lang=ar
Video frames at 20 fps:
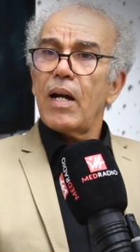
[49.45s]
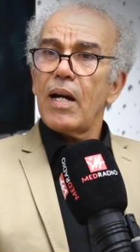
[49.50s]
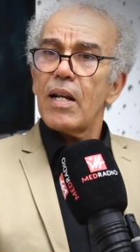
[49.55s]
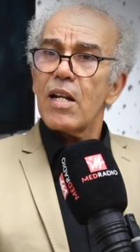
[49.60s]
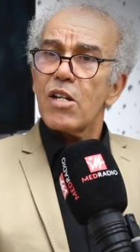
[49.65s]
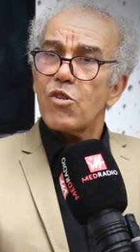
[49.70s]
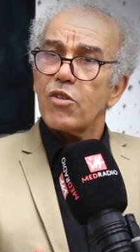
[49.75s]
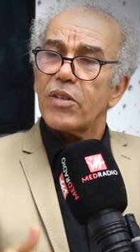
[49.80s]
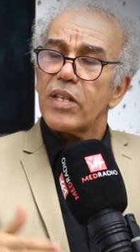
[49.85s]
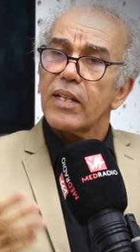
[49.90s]

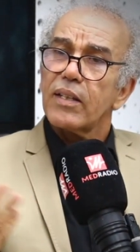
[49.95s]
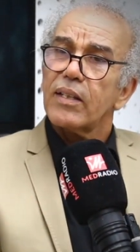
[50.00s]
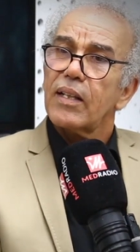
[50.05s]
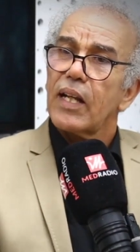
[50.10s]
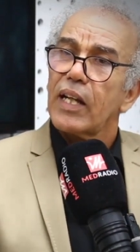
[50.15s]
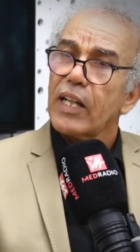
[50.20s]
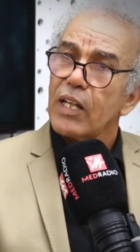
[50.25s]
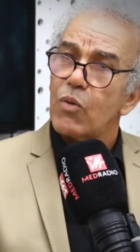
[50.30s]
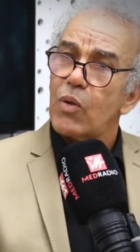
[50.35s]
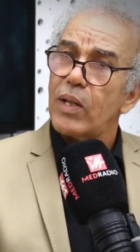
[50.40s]
علاش طرد
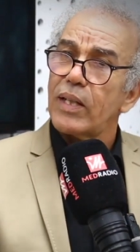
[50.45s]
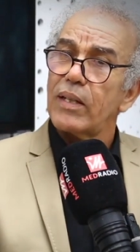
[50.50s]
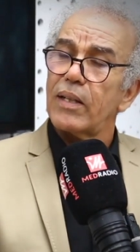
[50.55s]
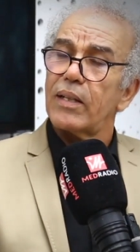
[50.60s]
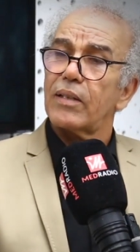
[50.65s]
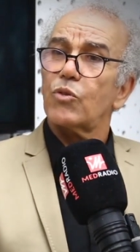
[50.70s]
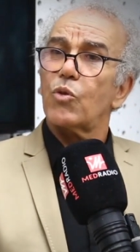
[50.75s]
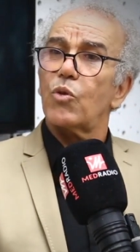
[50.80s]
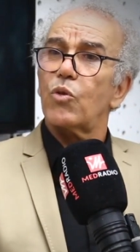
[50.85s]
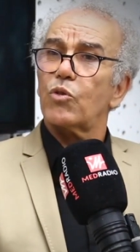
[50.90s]

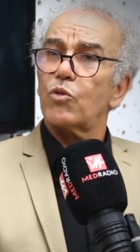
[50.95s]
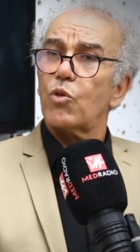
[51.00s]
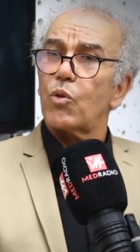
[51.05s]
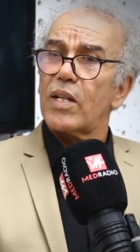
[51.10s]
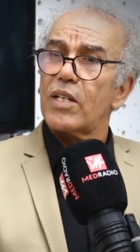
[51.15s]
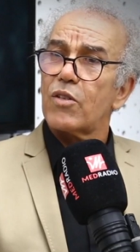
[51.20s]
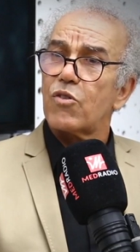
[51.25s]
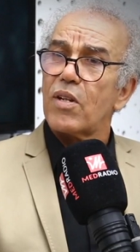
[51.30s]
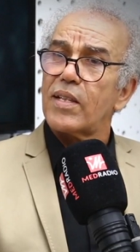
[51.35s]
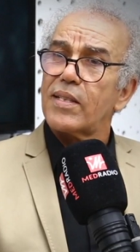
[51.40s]
الغيوان
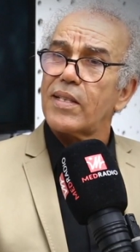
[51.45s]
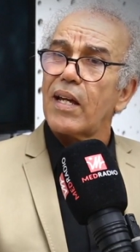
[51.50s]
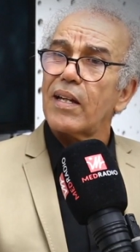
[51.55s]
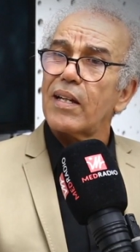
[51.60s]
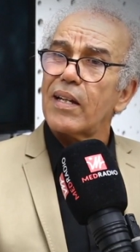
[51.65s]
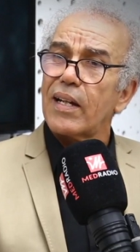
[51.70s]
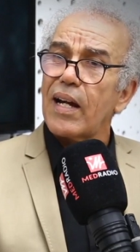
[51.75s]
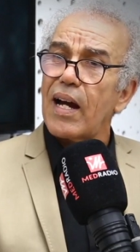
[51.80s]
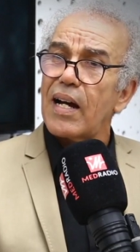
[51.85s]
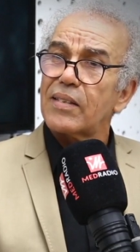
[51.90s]
تراث
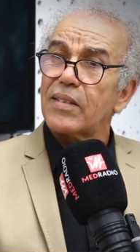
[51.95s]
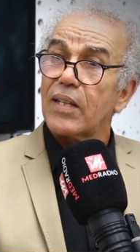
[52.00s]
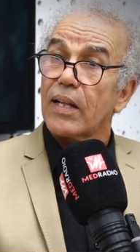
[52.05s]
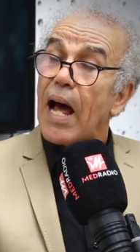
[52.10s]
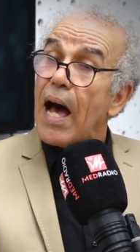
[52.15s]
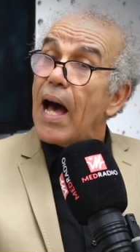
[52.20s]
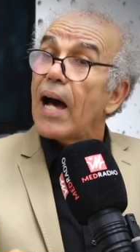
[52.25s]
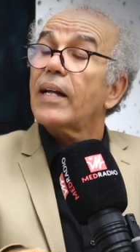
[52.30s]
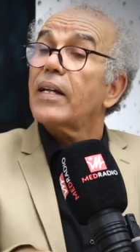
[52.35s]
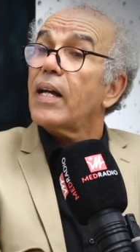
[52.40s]
جزائري
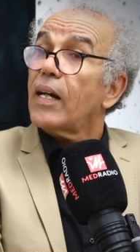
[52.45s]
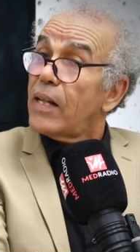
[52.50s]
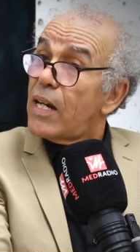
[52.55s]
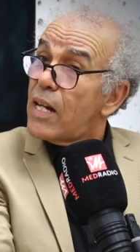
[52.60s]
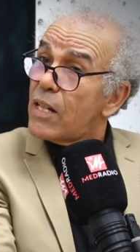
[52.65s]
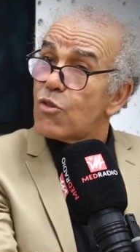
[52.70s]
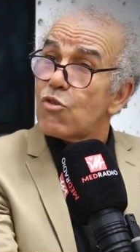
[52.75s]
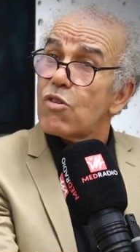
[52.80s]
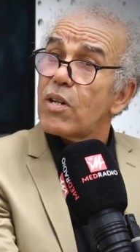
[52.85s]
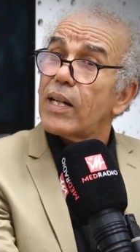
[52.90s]
اصيل انا
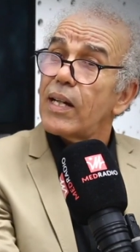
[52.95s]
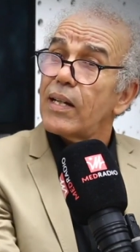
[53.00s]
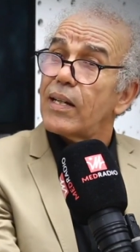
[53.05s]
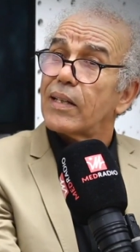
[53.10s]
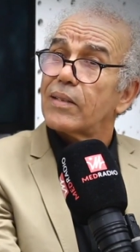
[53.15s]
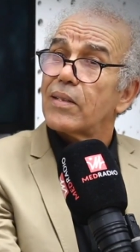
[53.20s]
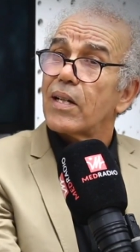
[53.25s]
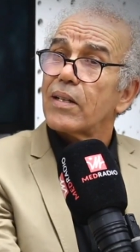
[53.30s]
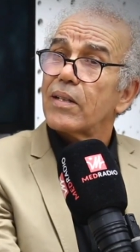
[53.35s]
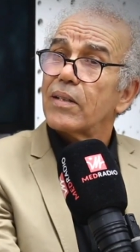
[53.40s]
على هذا الشيء
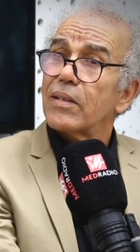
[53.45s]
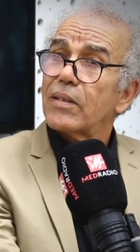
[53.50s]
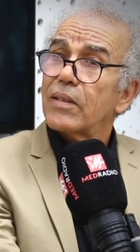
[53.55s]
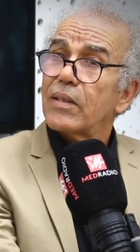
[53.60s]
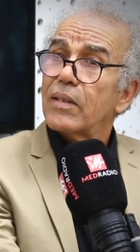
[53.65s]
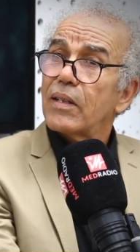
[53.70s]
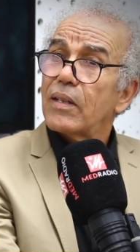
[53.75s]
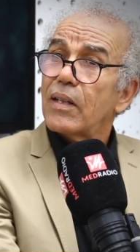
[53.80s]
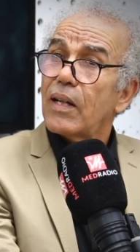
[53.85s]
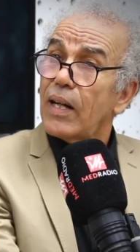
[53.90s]
كنهضر
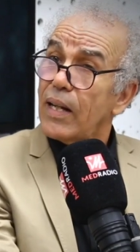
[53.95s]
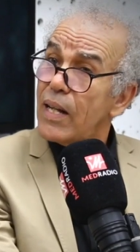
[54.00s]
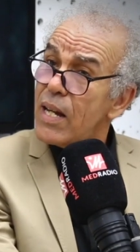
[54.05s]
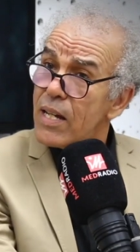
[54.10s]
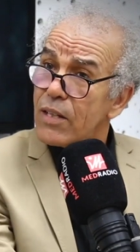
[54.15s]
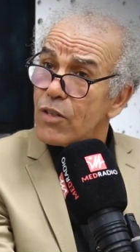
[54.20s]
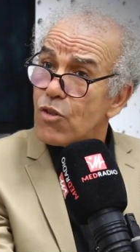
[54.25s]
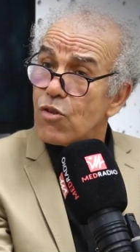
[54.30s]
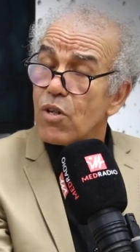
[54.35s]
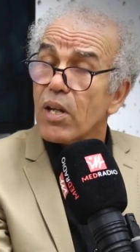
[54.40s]
على
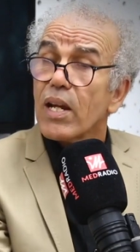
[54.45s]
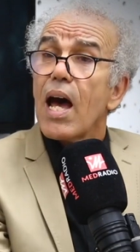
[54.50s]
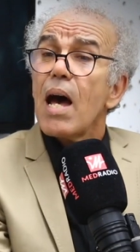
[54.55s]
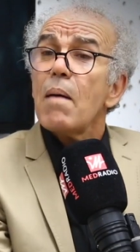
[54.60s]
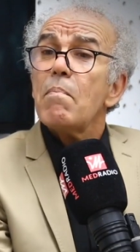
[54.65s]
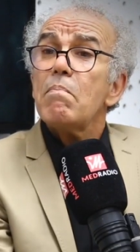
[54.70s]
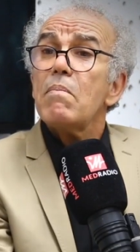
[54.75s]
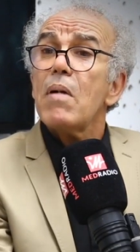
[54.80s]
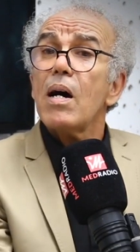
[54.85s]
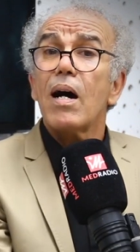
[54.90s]
هذا الشيء
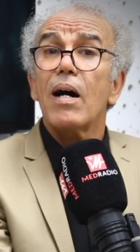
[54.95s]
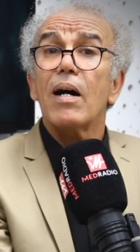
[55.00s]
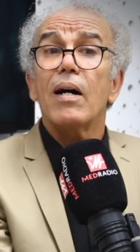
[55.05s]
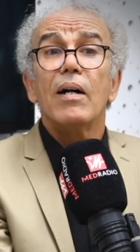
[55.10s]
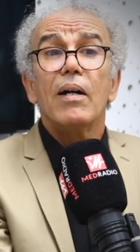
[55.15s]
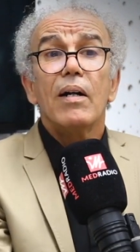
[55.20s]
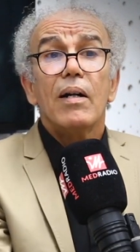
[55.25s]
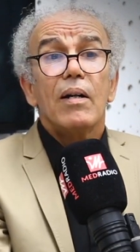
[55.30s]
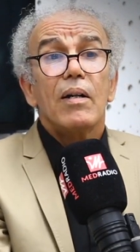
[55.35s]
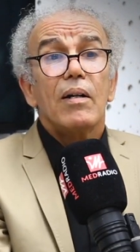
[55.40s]
اما
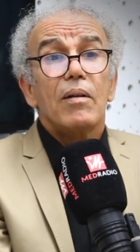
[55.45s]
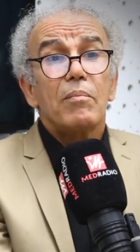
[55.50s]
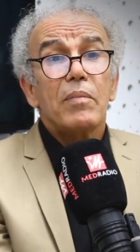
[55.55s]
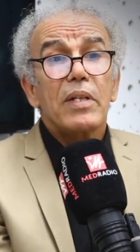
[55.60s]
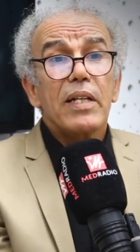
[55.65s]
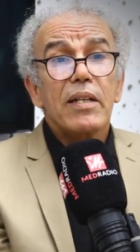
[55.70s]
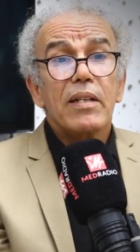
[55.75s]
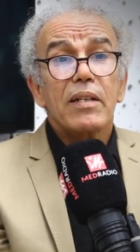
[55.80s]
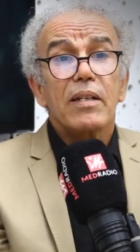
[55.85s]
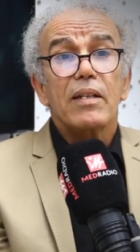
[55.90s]

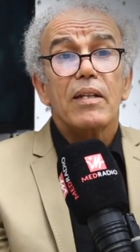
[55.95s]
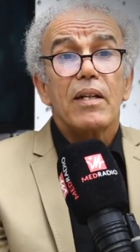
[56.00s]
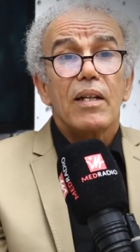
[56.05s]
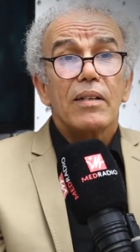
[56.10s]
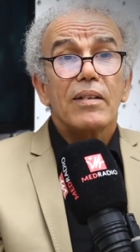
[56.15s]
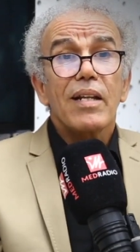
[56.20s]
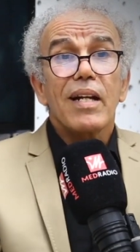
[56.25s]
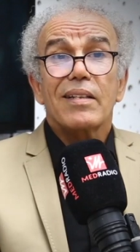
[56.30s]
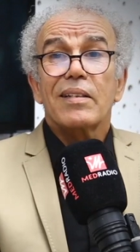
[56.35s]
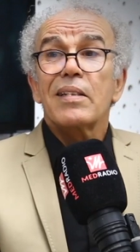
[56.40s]
منين
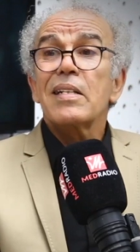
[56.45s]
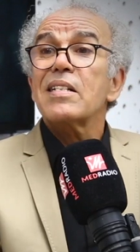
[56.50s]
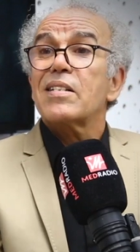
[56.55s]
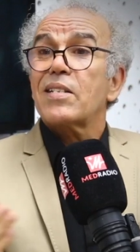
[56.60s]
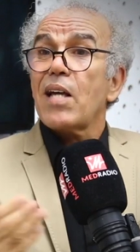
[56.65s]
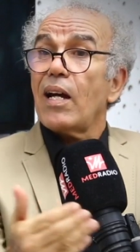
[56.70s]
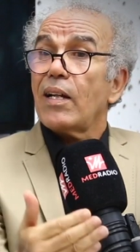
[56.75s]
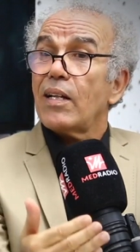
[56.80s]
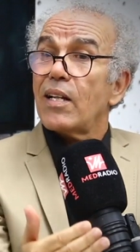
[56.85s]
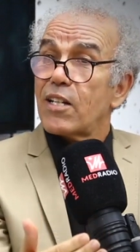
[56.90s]
ناض
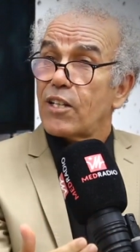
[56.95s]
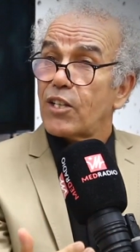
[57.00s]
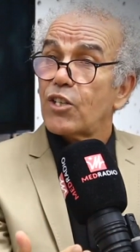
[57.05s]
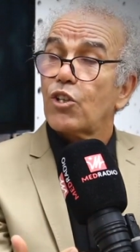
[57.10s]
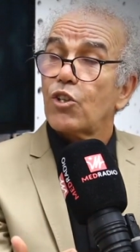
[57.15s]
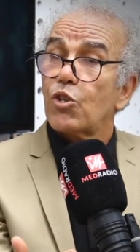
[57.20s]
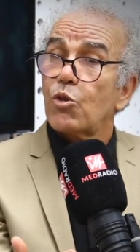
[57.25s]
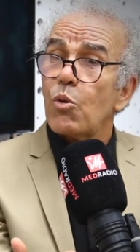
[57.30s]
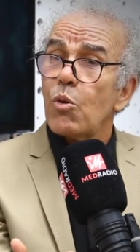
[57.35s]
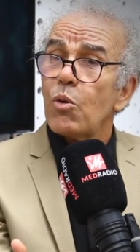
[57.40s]
نزاع على
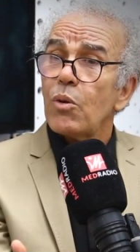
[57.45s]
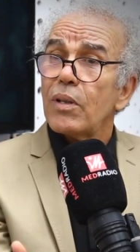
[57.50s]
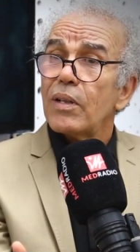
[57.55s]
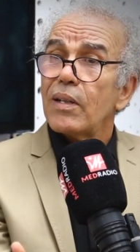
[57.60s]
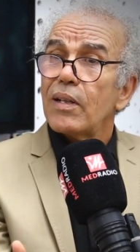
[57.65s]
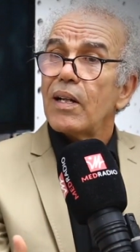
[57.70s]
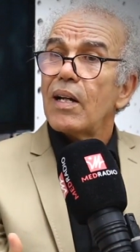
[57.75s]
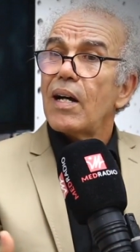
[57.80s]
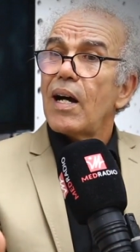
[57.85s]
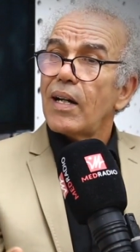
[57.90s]
الكسكسو
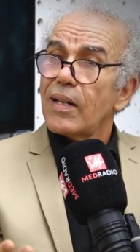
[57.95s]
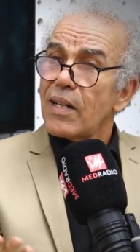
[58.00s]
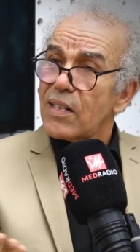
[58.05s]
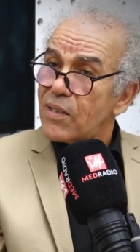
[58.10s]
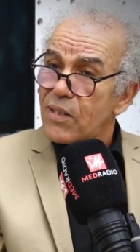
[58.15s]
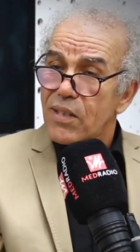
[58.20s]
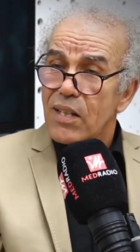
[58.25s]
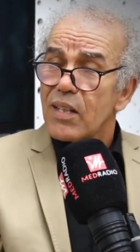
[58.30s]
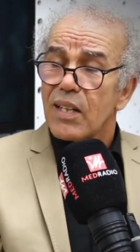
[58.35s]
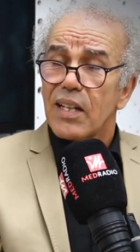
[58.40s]
انا
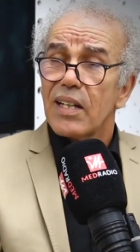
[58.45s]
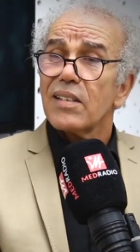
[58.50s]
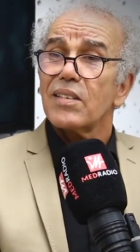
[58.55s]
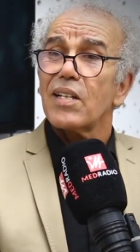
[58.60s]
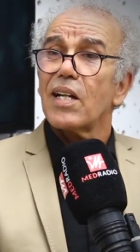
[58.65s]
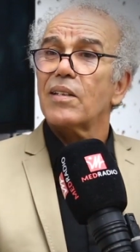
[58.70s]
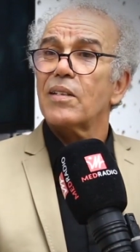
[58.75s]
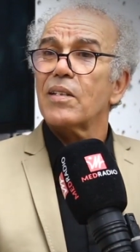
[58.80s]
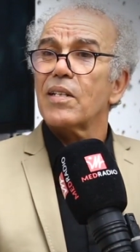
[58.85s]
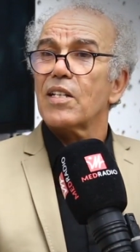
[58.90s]

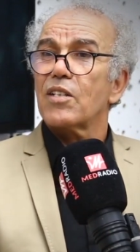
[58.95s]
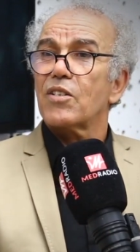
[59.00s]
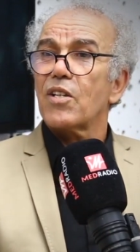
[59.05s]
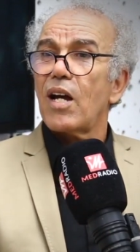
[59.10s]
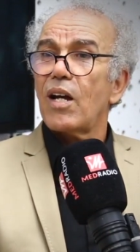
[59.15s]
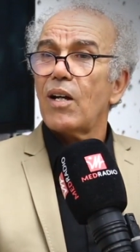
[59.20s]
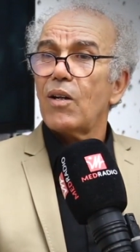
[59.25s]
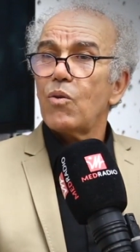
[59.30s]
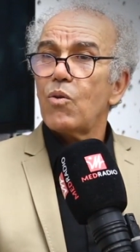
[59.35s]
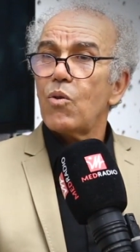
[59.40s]
استنكرت هذا
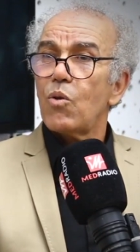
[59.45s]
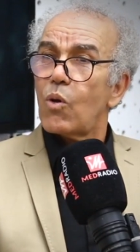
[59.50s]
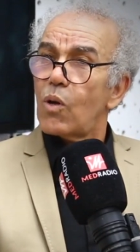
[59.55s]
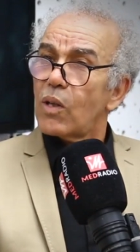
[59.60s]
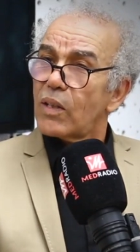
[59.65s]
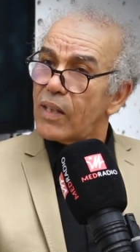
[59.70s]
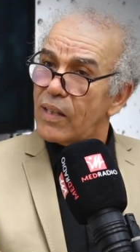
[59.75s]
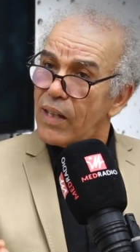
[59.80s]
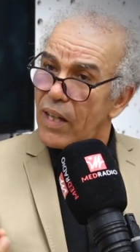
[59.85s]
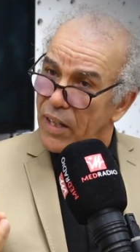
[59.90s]
النزاع
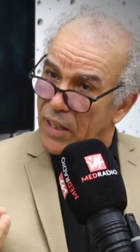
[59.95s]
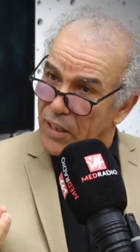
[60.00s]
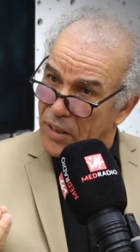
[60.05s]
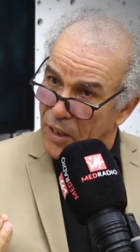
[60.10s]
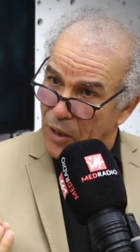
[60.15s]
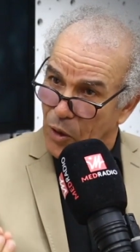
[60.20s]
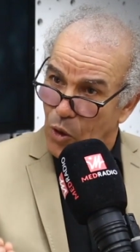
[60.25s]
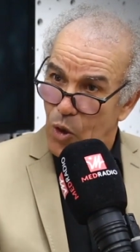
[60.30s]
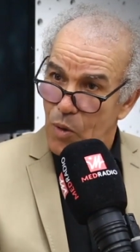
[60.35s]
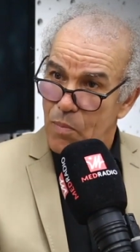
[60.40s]
وقلت الله
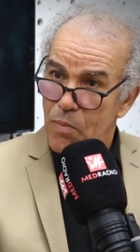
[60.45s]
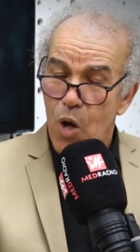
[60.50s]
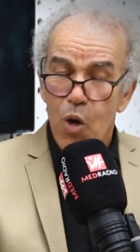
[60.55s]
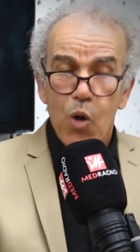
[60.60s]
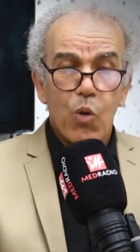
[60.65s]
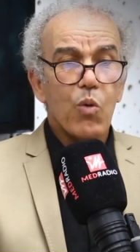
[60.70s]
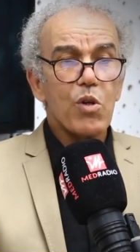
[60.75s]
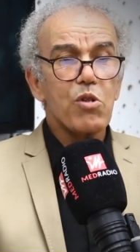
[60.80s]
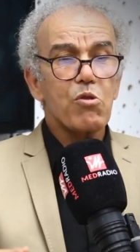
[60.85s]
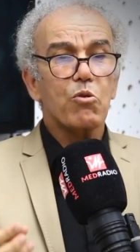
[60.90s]
يهديكم
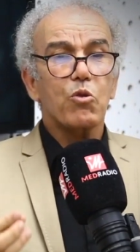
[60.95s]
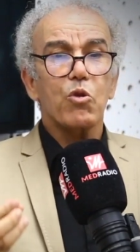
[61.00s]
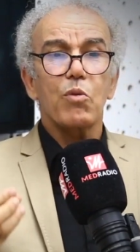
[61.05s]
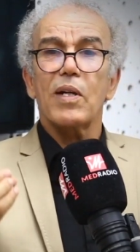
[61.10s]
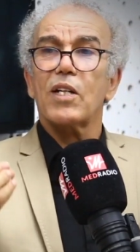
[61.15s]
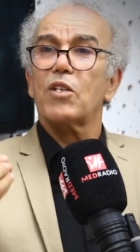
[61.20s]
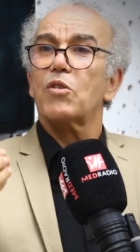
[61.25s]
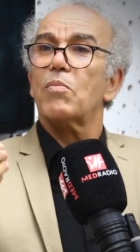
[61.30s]
واش نتوما